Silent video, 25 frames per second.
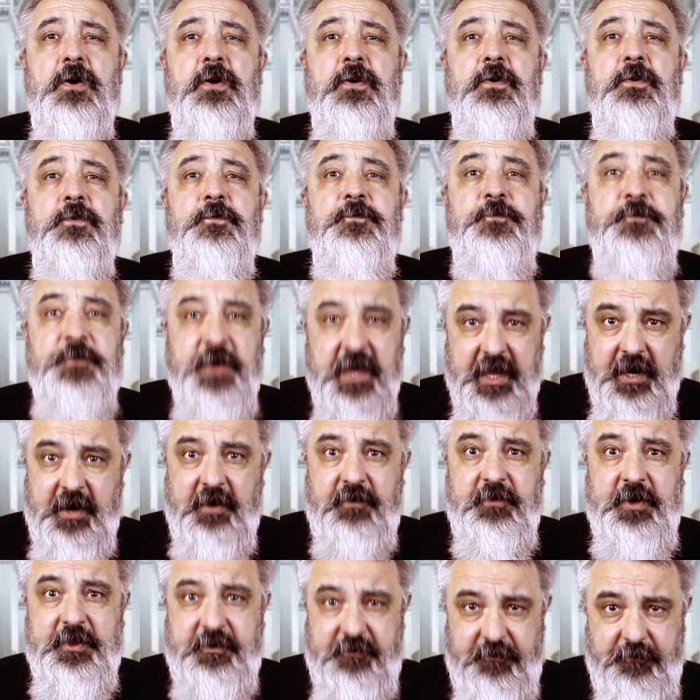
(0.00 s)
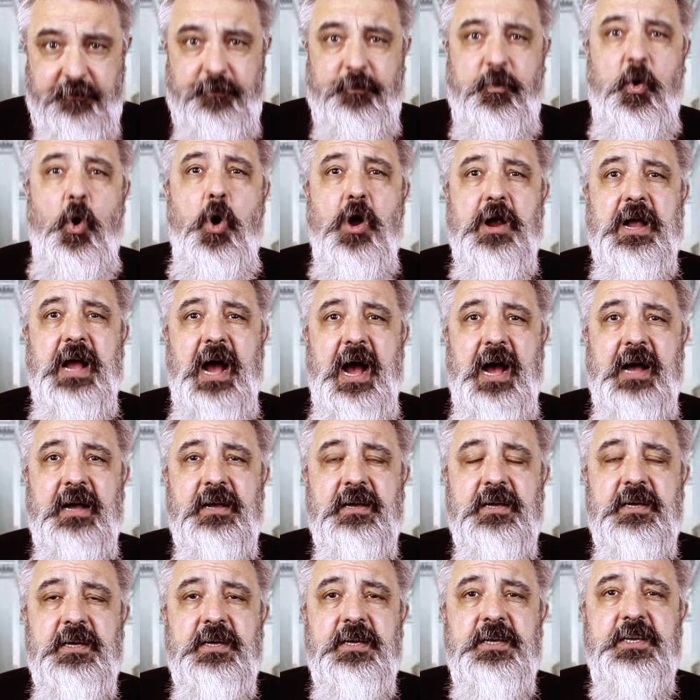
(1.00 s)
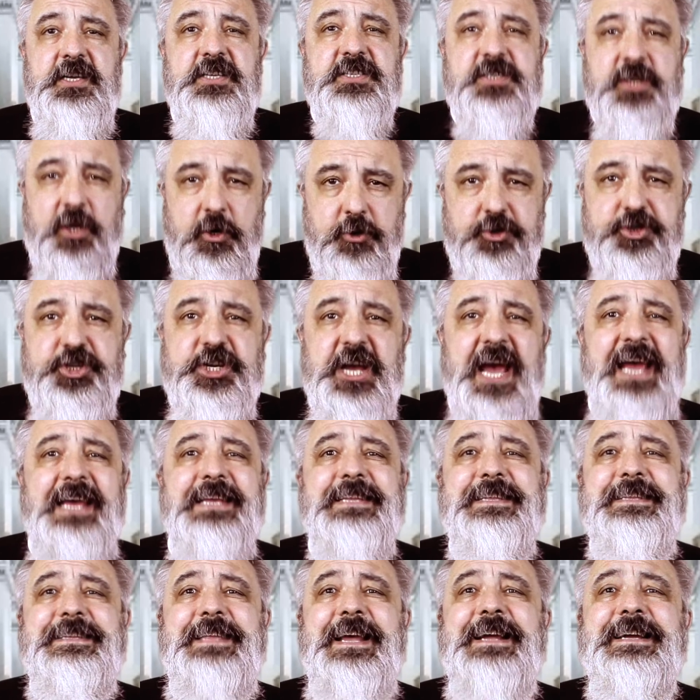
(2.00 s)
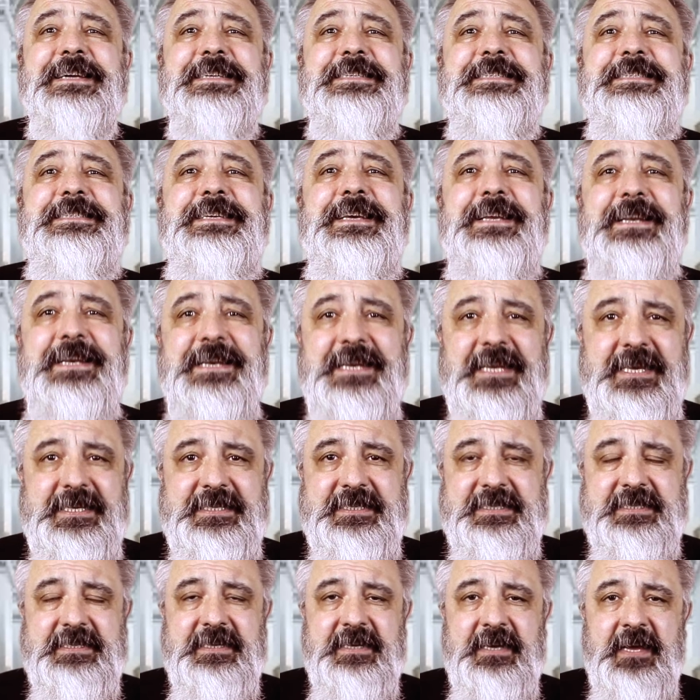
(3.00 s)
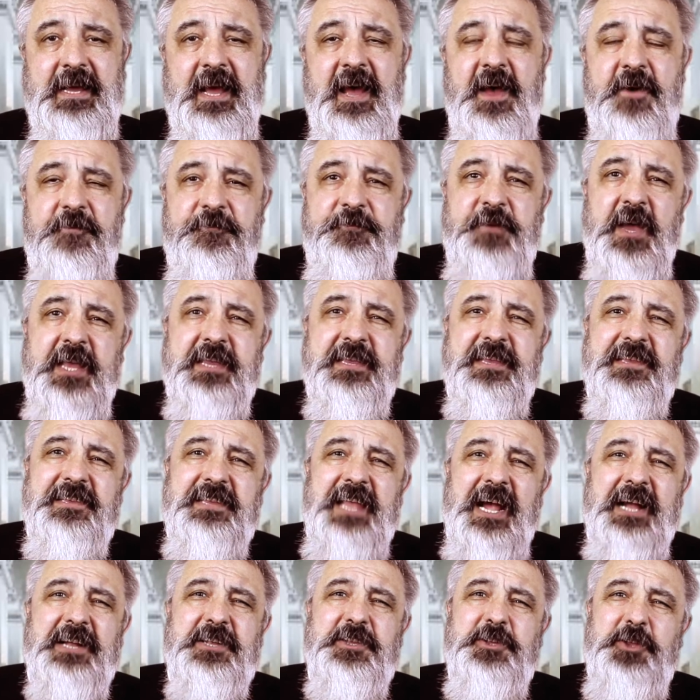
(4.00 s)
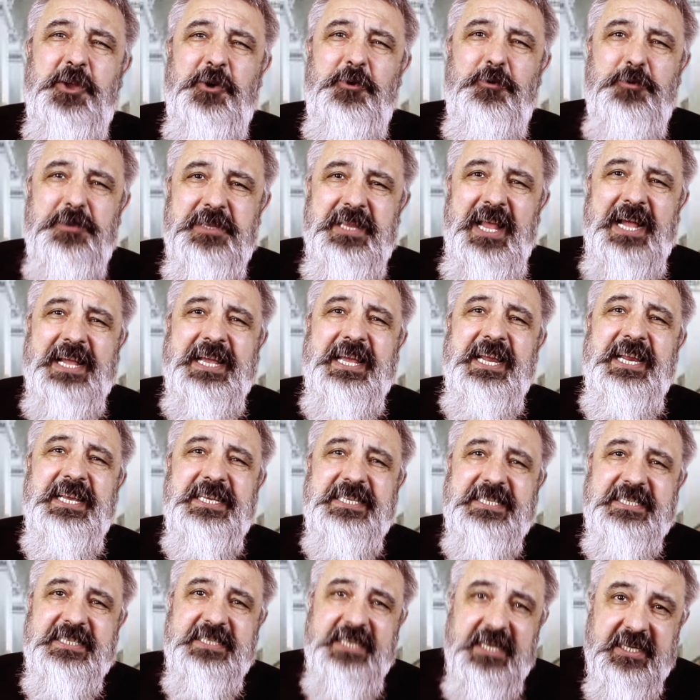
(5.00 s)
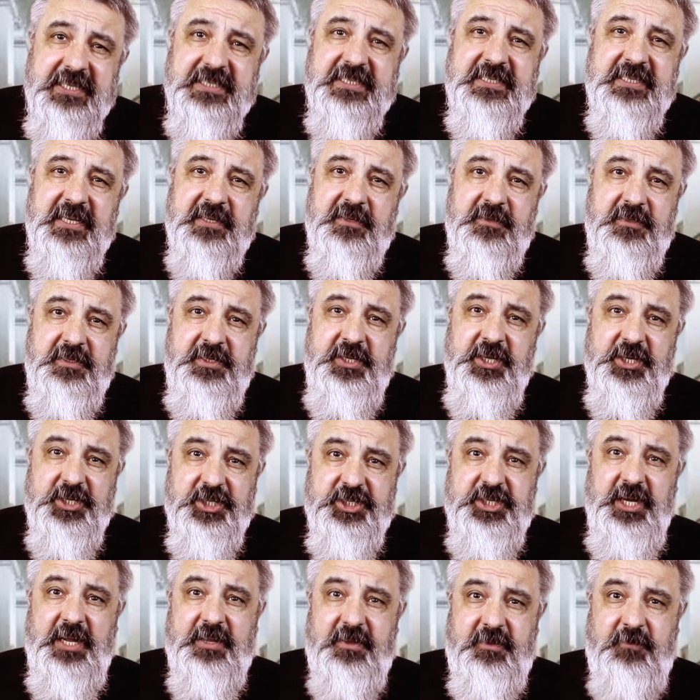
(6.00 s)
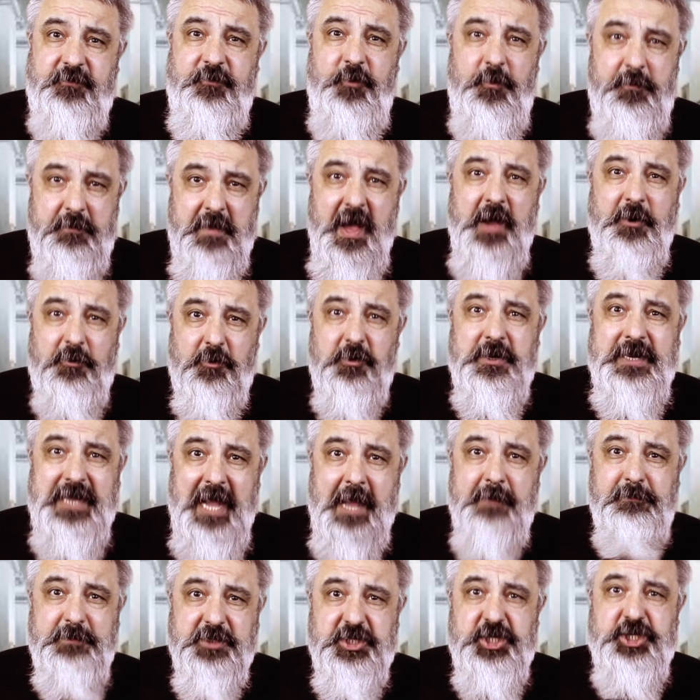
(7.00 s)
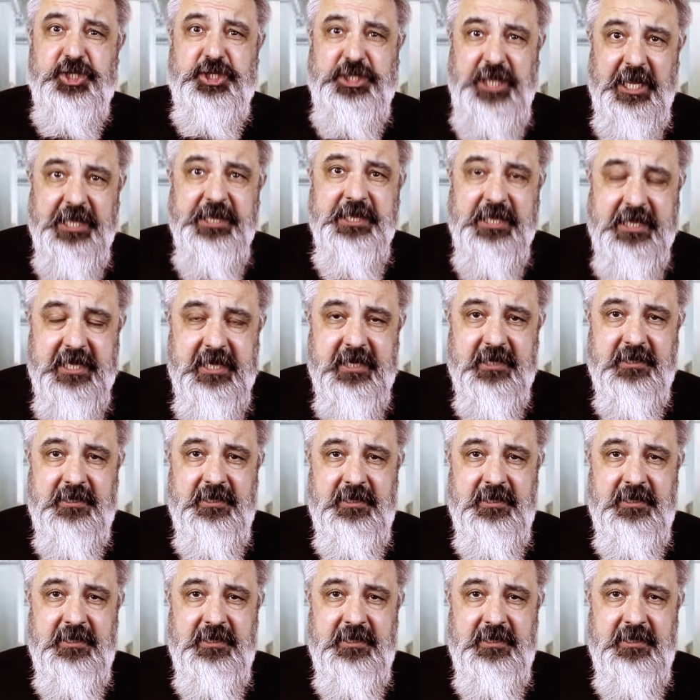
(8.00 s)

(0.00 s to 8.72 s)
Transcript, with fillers: веровать в Бога – исключает тактильность. Ведь так трудно креститься, держа двумя руками штаны.